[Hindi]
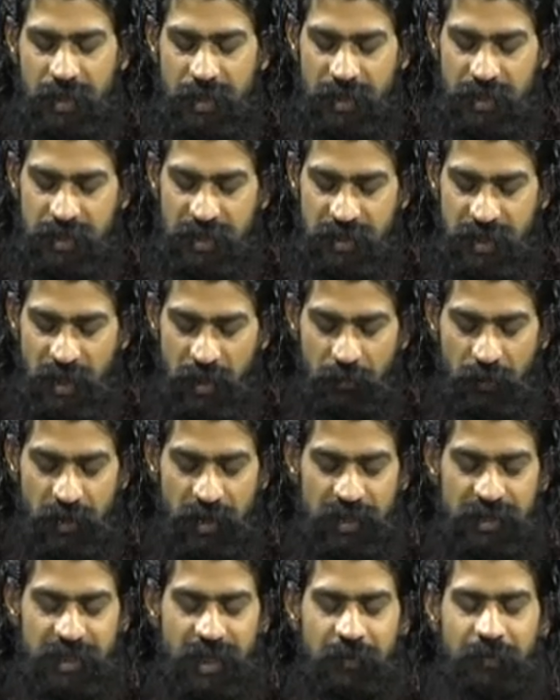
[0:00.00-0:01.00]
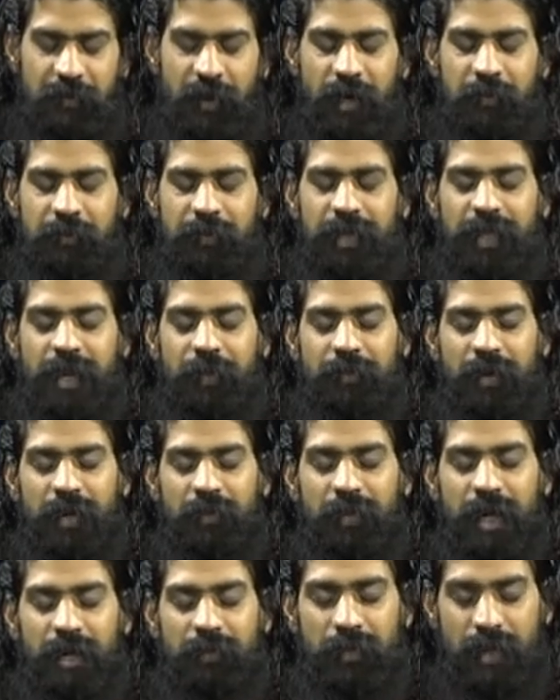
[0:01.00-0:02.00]
सर्वरक्षक परम पिता
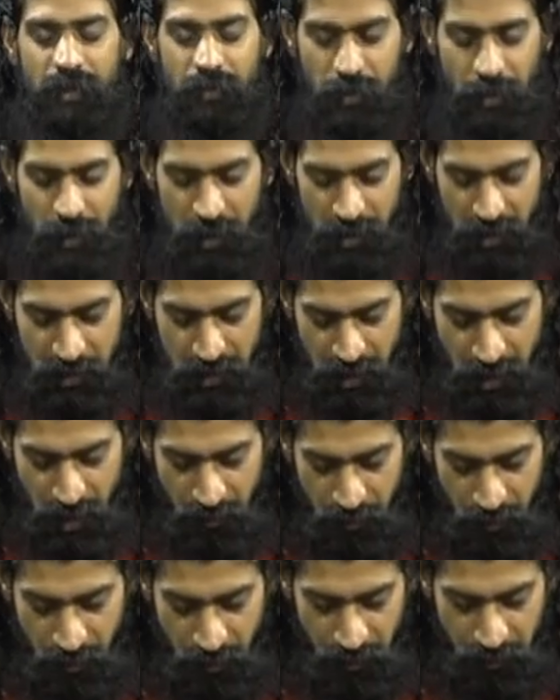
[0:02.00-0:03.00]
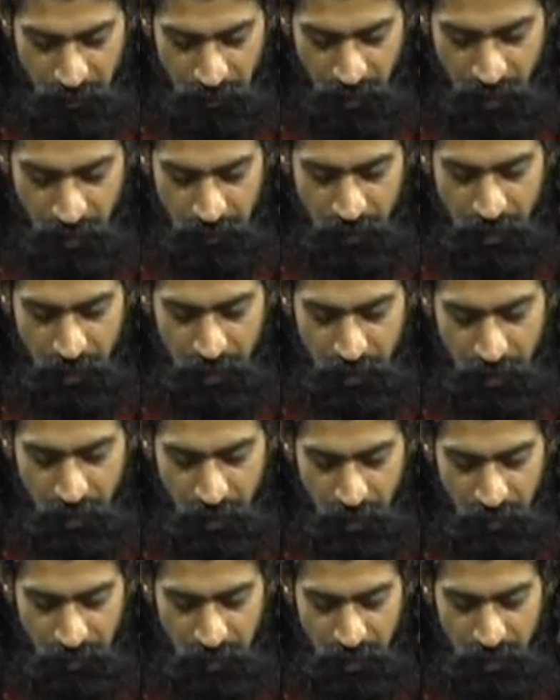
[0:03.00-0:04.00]
परमात्मा को कृतज्ञता पूर्वक प्रणाम करते हुए
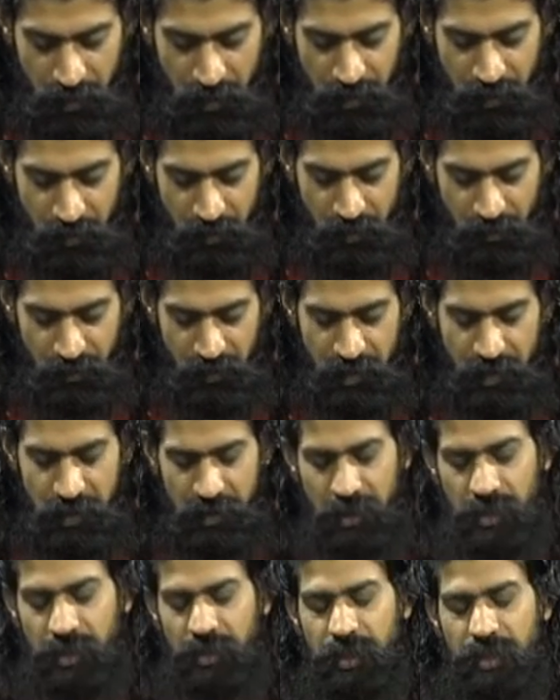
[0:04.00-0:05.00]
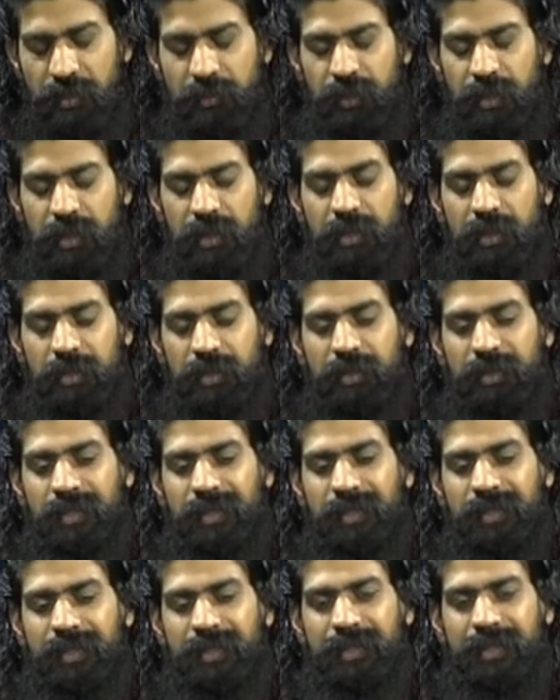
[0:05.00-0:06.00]
नमन करते हुए वंदन करते हुए
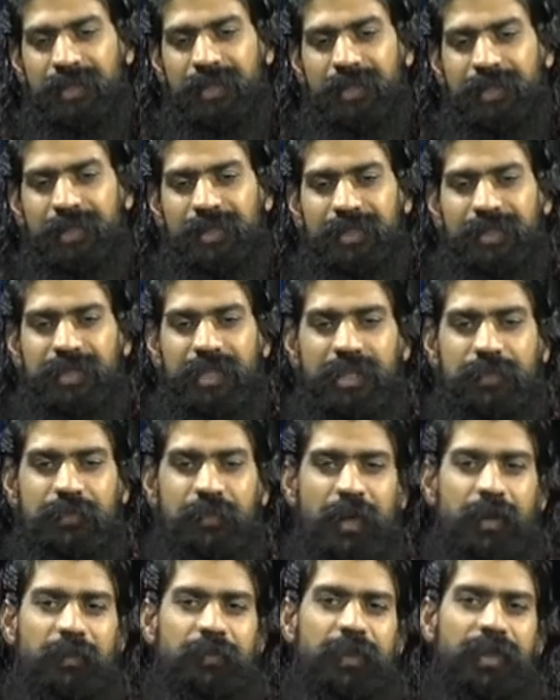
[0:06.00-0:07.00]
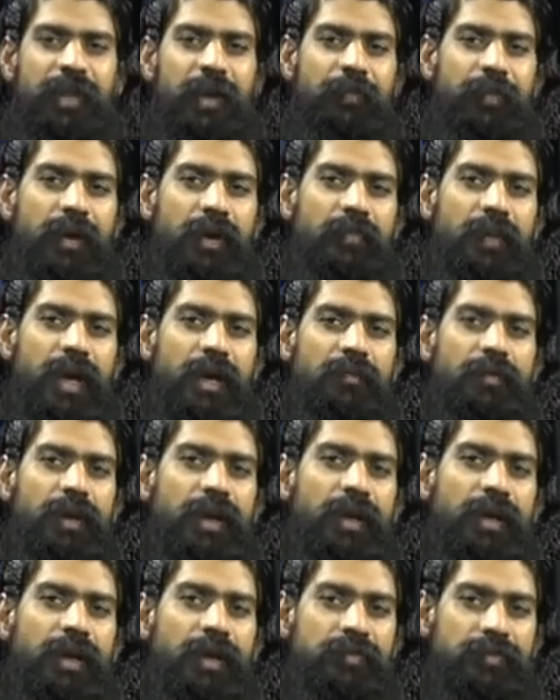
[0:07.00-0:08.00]
जिस परम पिता परमात्मा
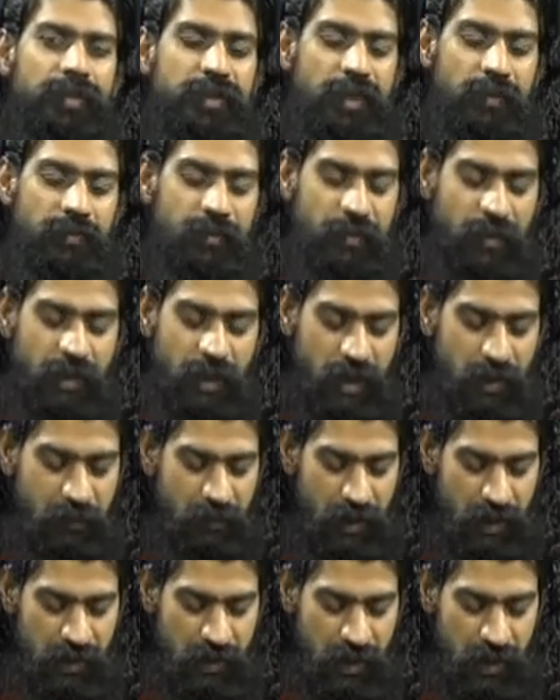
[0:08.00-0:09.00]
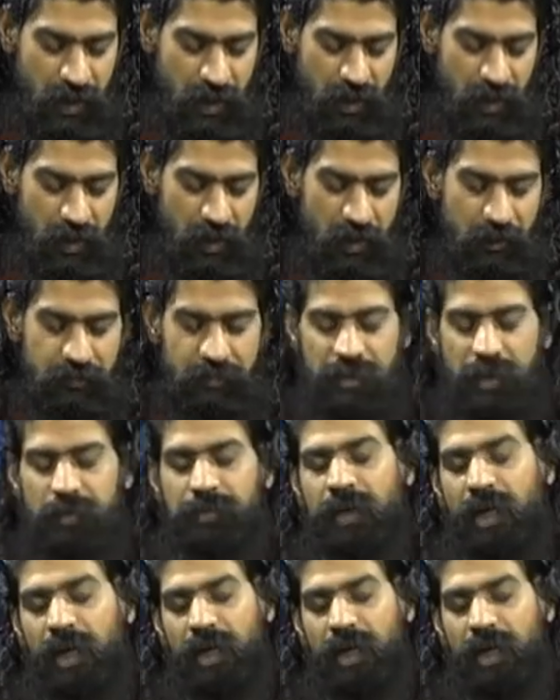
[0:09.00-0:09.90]
ने हम सबको यहाँ भेजा हम सब के